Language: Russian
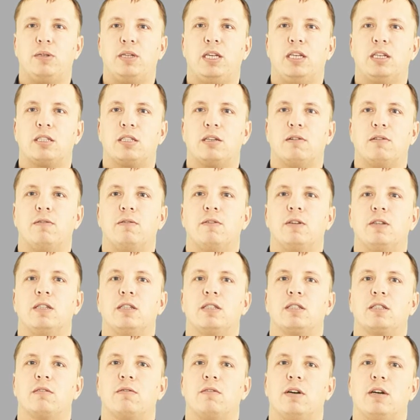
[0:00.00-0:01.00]
если вы
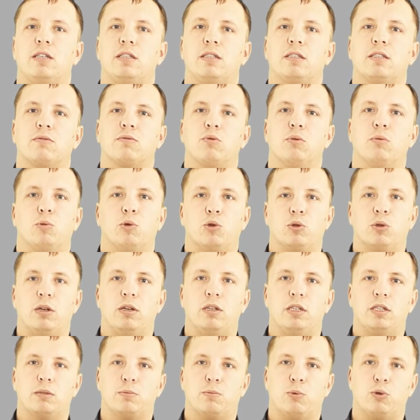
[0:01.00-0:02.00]
называете свой модуль,
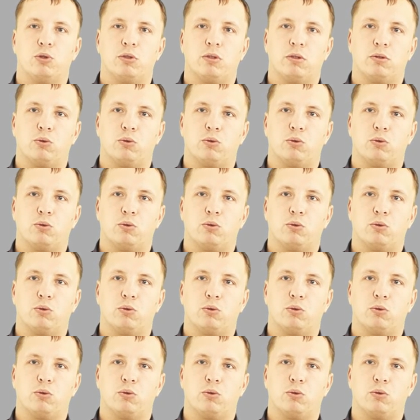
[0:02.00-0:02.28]
не используя